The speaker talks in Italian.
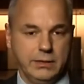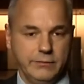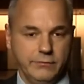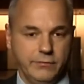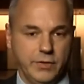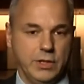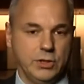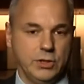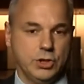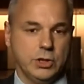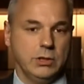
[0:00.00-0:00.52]

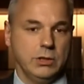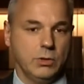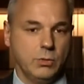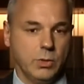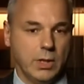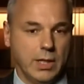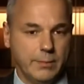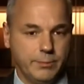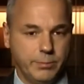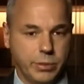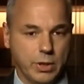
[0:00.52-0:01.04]
invece di
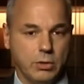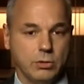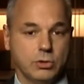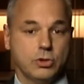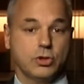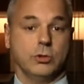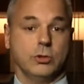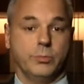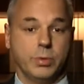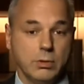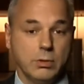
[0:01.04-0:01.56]

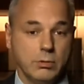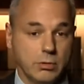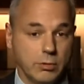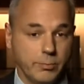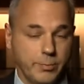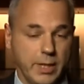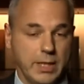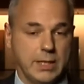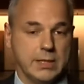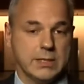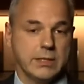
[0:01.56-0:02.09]
quell'approccio
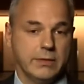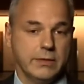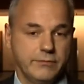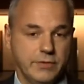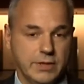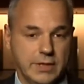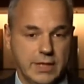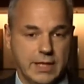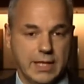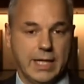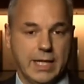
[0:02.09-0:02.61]
pro-europeista e
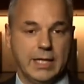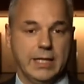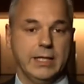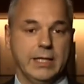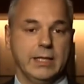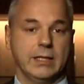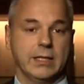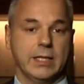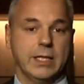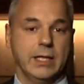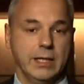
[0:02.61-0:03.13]
federale
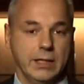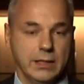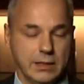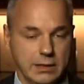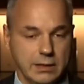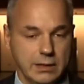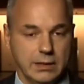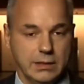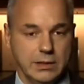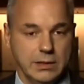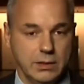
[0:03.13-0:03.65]
che
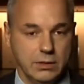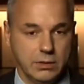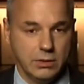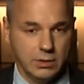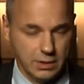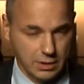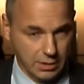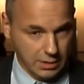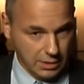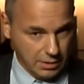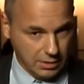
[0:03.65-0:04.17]
eh, io
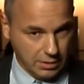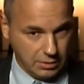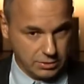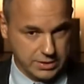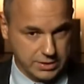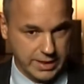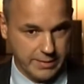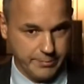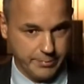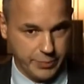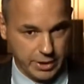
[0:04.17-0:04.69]
ho
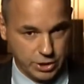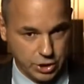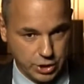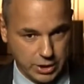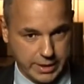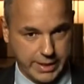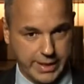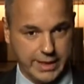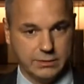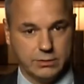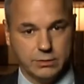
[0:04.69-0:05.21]
sempre
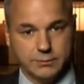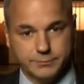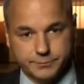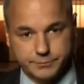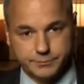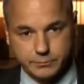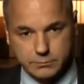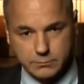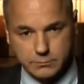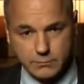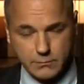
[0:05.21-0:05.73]
cercato
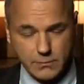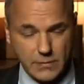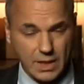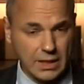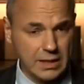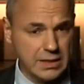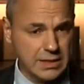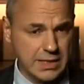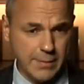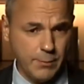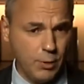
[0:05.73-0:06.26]

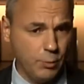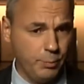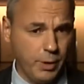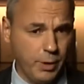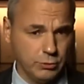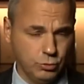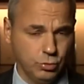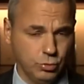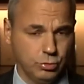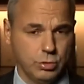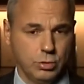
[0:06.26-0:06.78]
insieme un po'
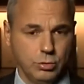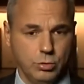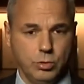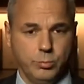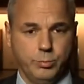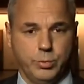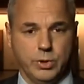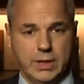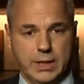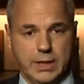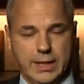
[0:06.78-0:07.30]
a tutto il
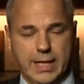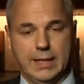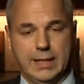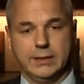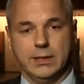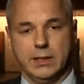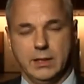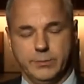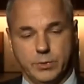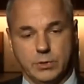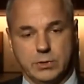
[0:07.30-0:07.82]
gruppo
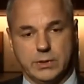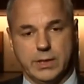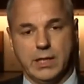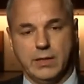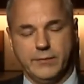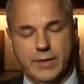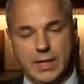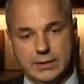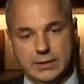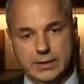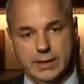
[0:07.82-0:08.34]
dell'Alde di portare
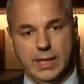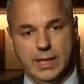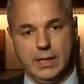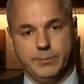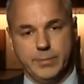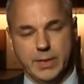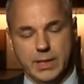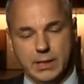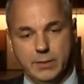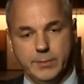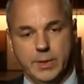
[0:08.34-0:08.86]
avanti al
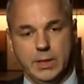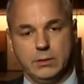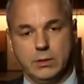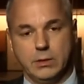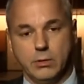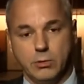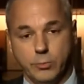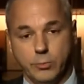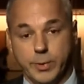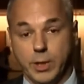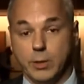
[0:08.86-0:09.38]
Parlamento
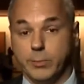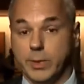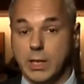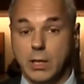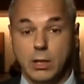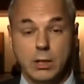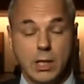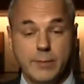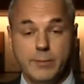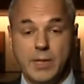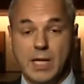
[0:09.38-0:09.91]
europeo, perché
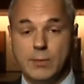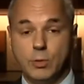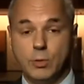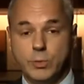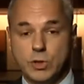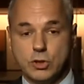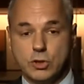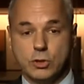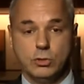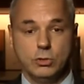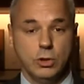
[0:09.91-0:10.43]
non abbiamo
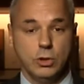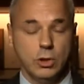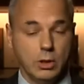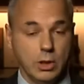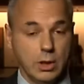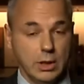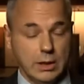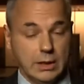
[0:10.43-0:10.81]
bisogno